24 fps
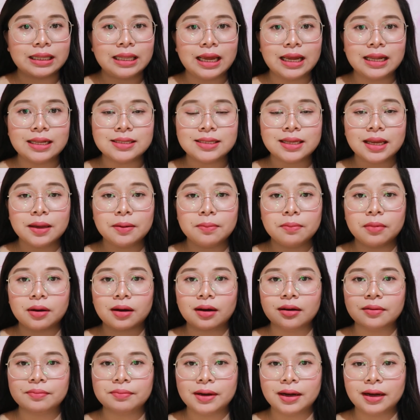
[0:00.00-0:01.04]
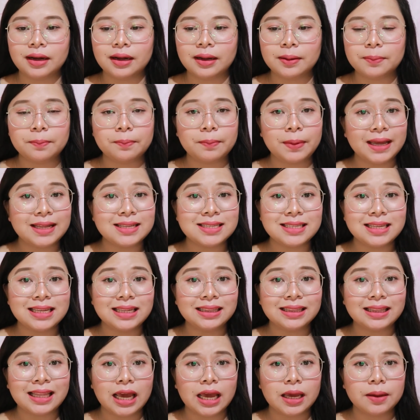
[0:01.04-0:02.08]
Dahil sa ibang mga
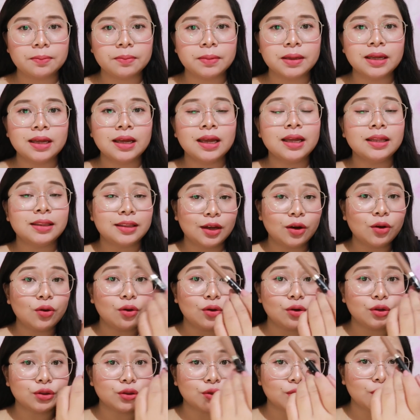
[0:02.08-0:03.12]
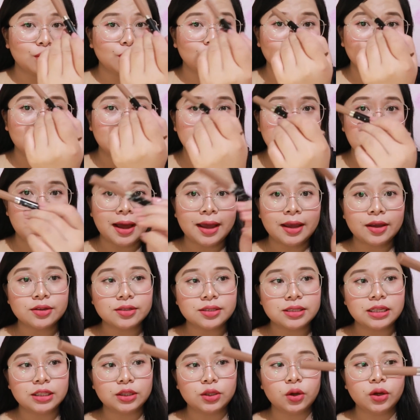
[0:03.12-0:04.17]
pencil type, nakokontrol ko na
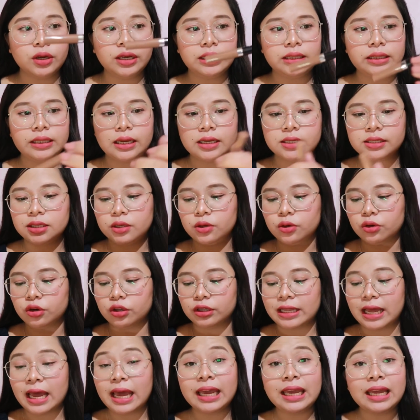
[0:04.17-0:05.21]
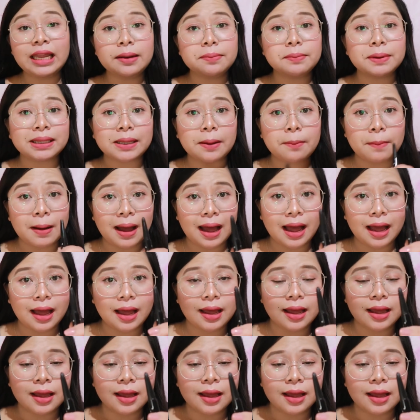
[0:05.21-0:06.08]
maayos. Dito, hindi. Siguro dahil mataba,